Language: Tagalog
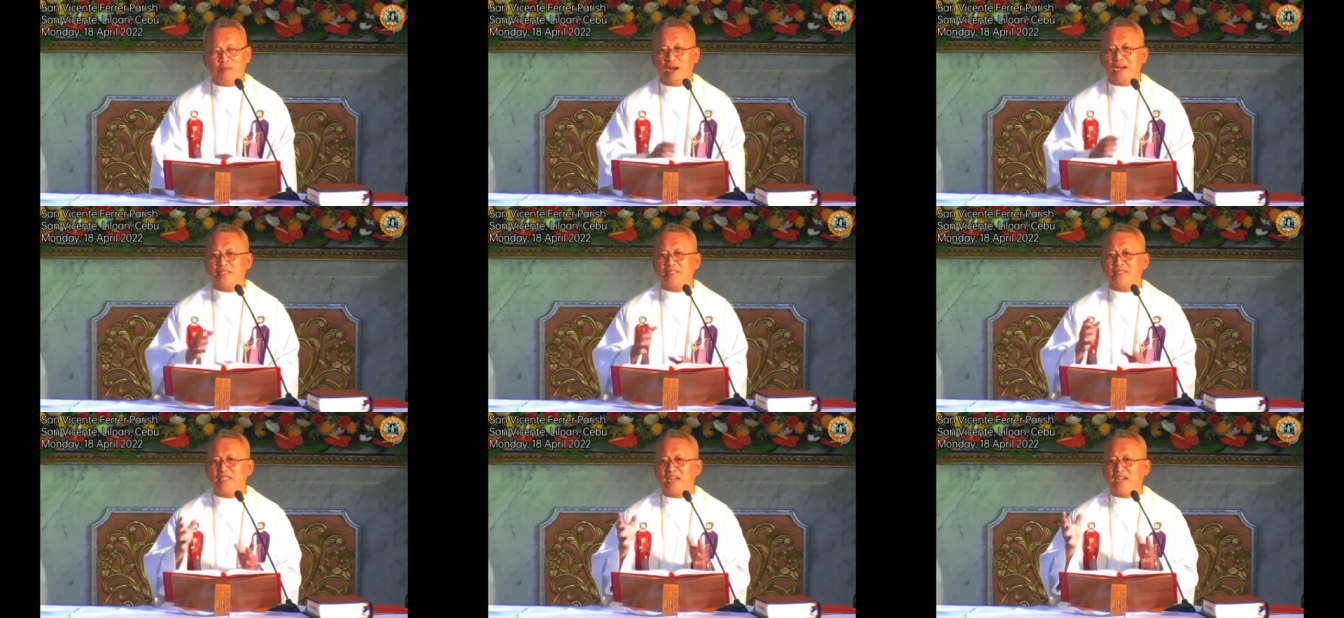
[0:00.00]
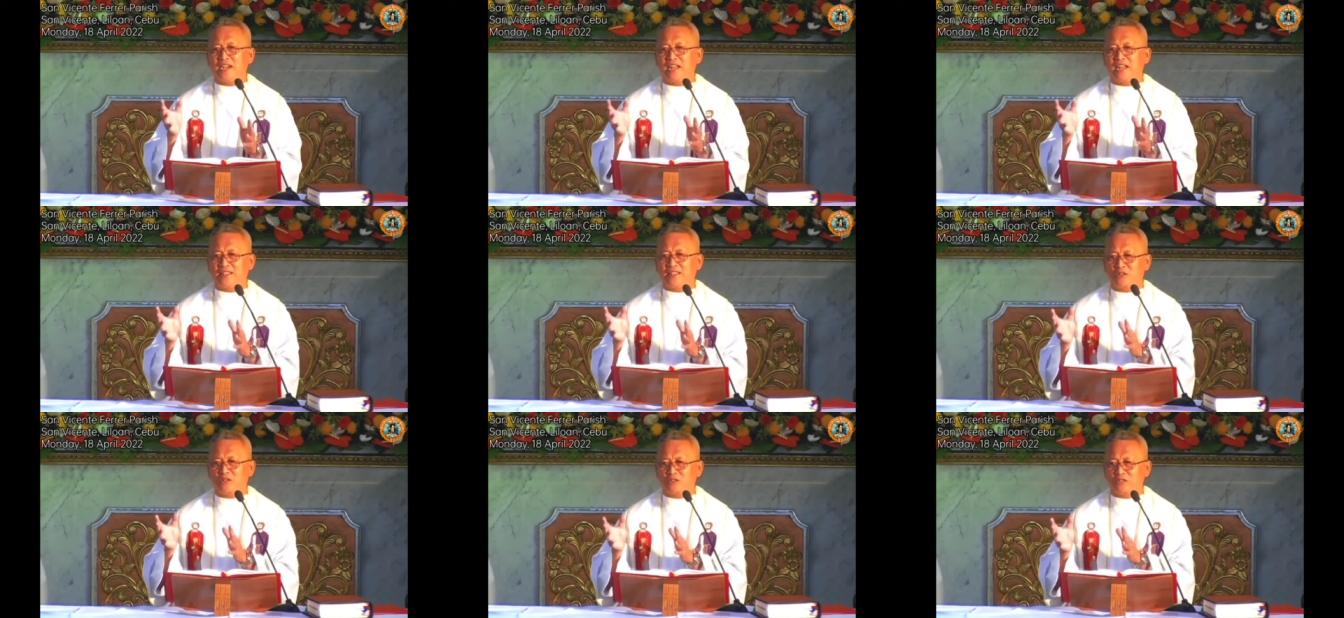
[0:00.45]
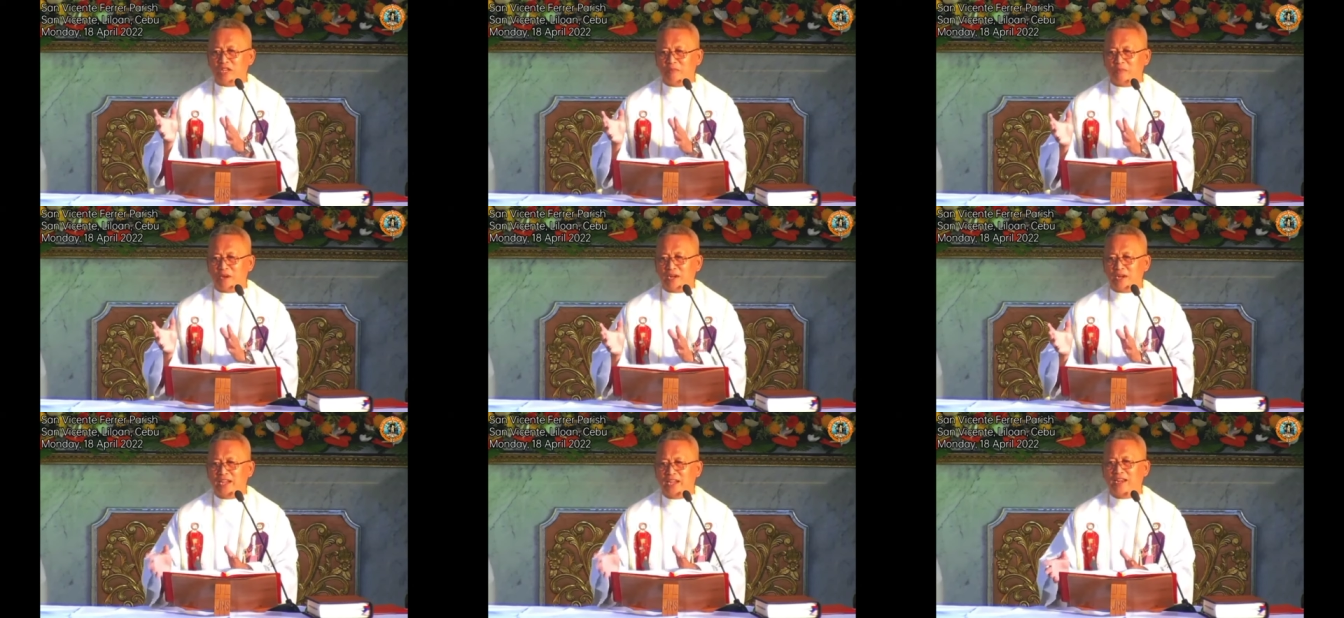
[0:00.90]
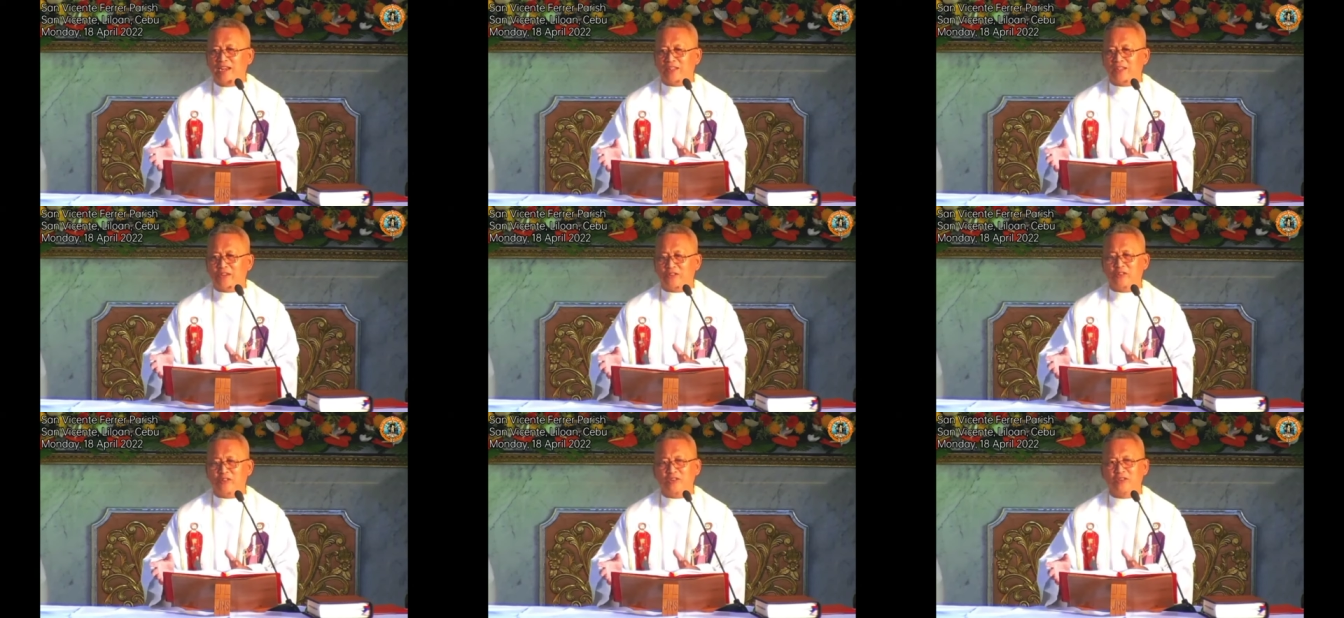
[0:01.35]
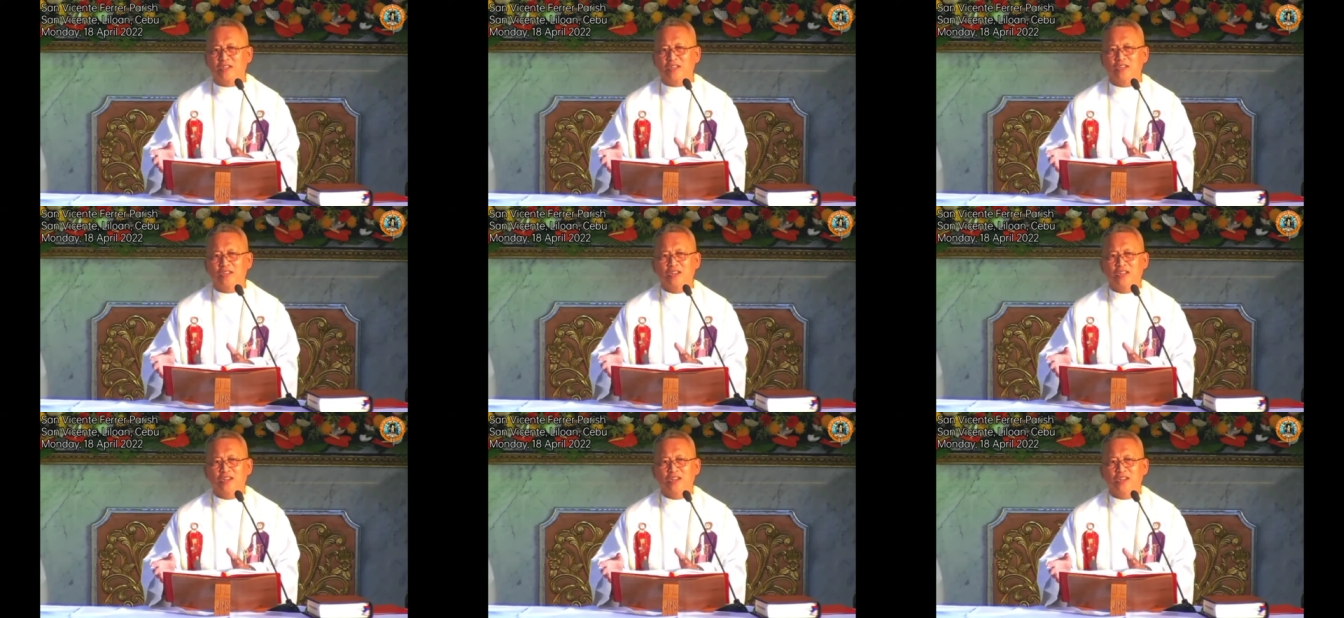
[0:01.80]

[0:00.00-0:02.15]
So ibasi na nato sa ebanghelyo